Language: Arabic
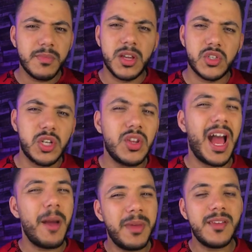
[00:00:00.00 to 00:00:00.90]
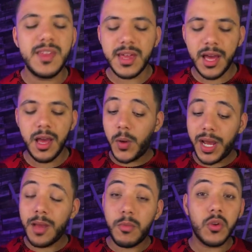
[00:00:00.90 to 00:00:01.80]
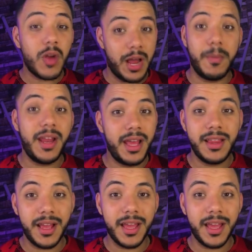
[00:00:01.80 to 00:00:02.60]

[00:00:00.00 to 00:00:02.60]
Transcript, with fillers: الشطه حاميه سيكا ولكن برضو عجباني جدا